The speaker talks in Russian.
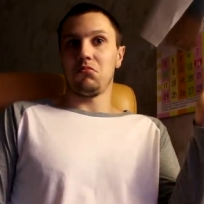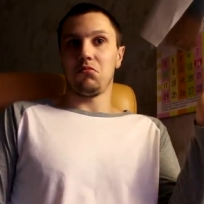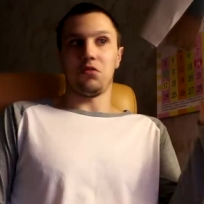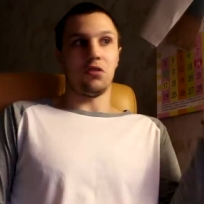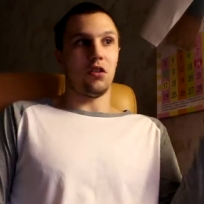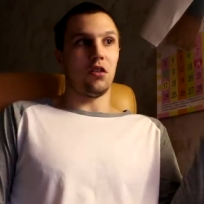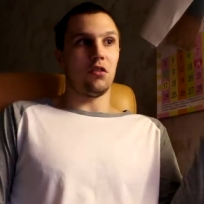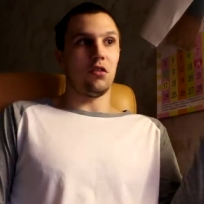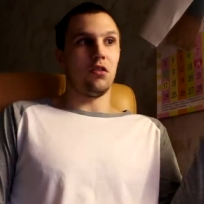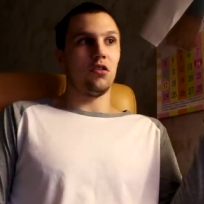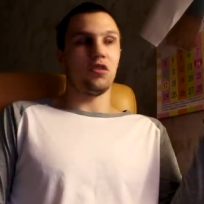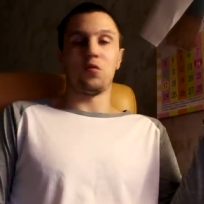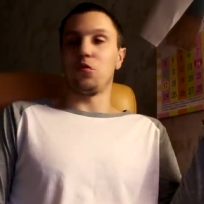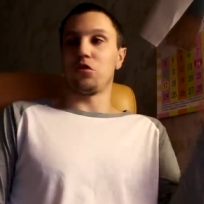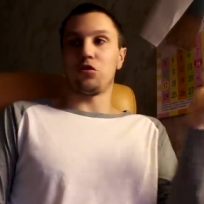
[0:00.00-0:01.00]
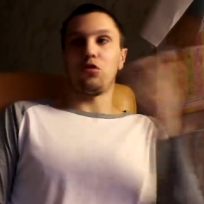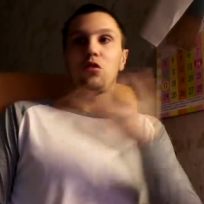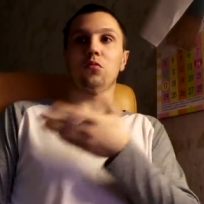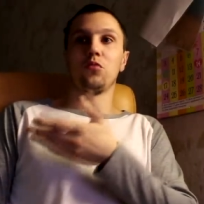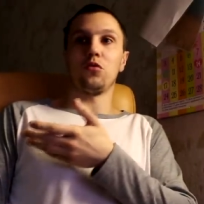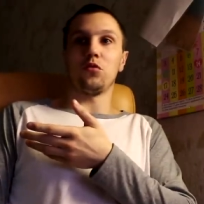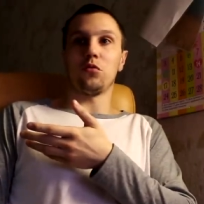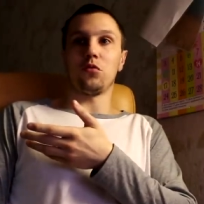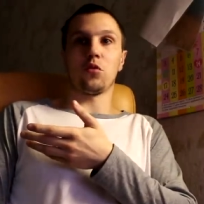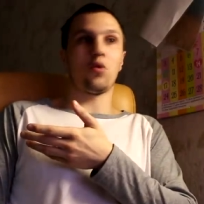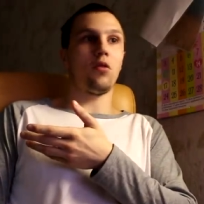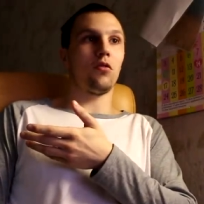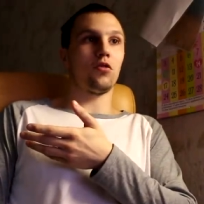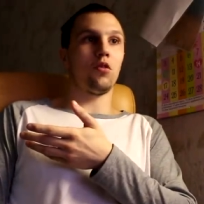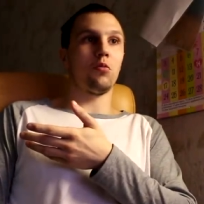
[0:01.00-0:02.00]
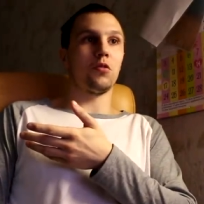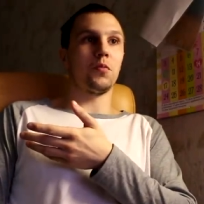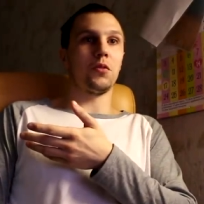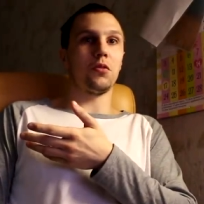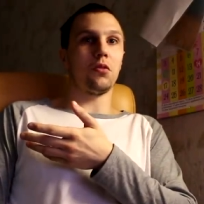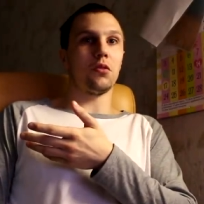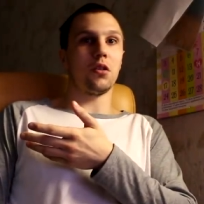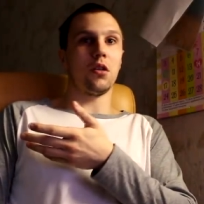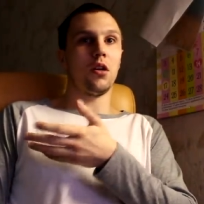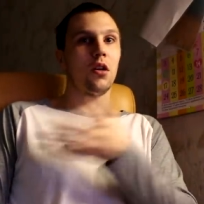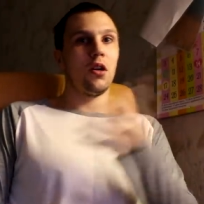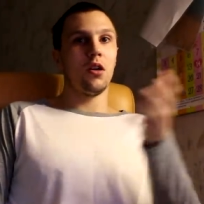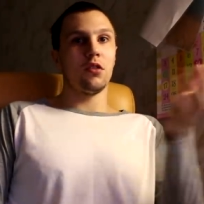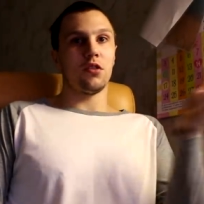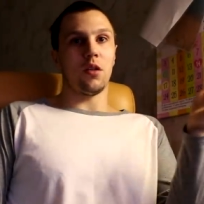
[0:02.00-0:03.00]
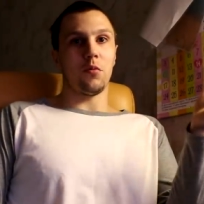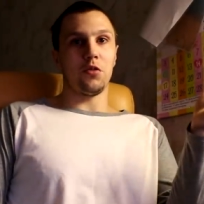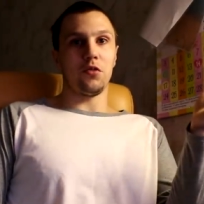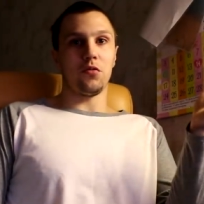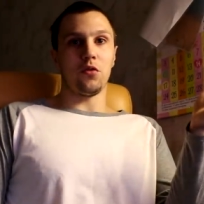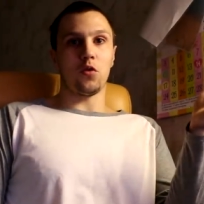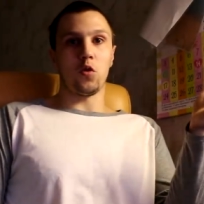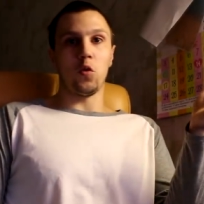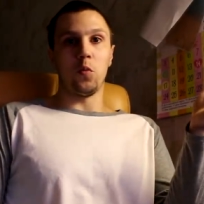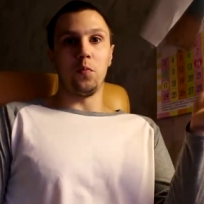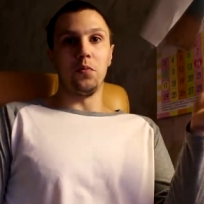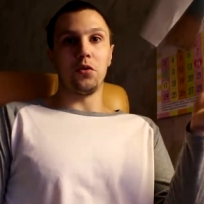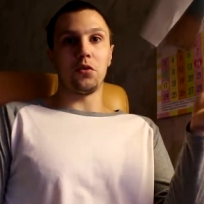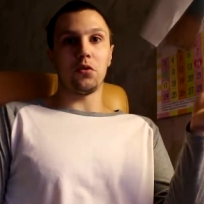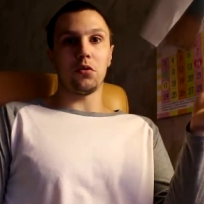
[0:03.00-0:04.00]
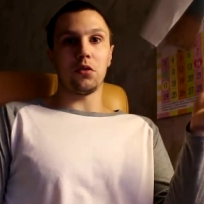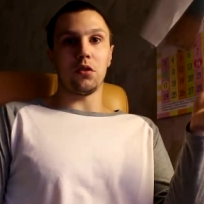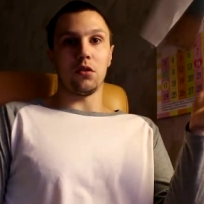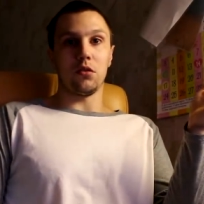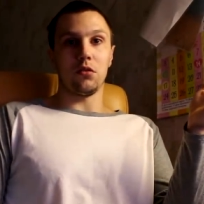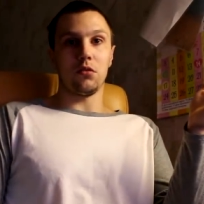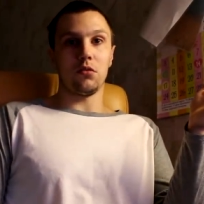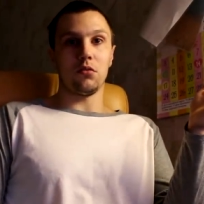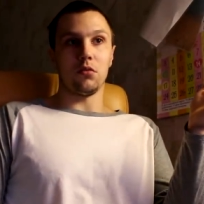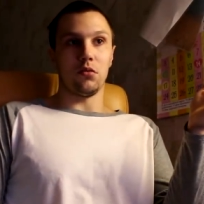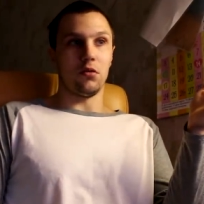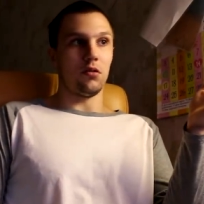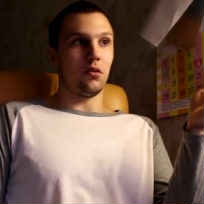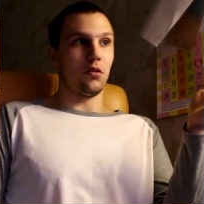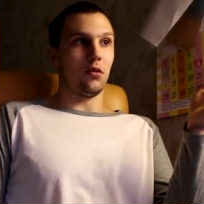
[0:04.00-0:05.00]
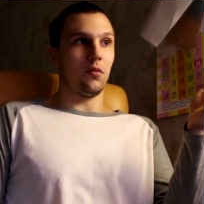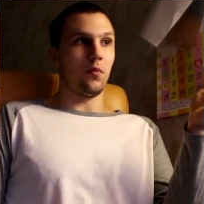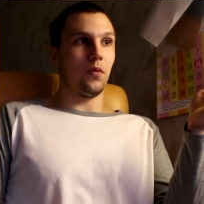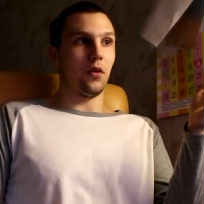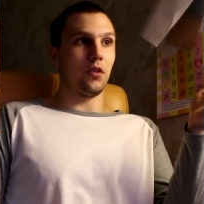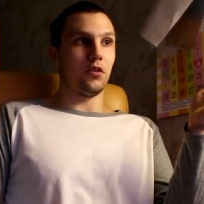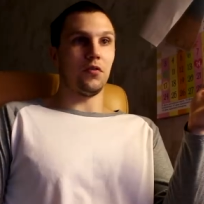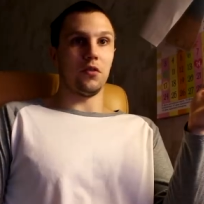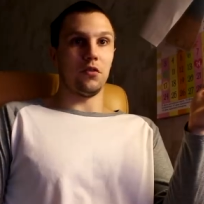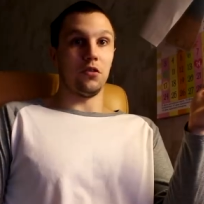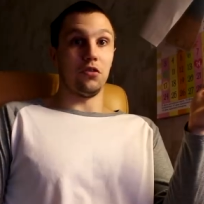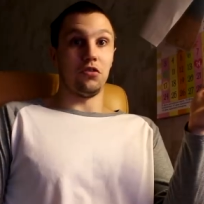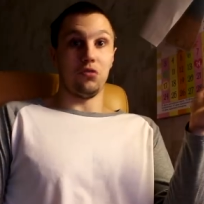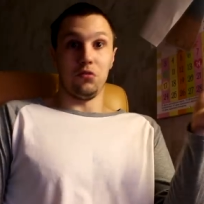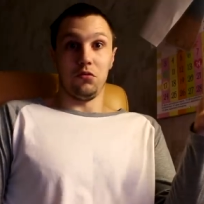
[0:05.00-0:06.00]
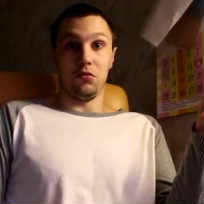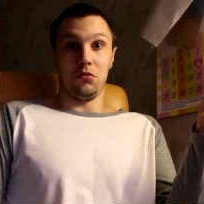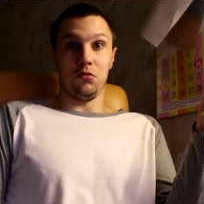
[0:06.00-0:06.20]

Странно. Смотришь дом, у другого дома с бетона, там у него куб бетона э, по 2000.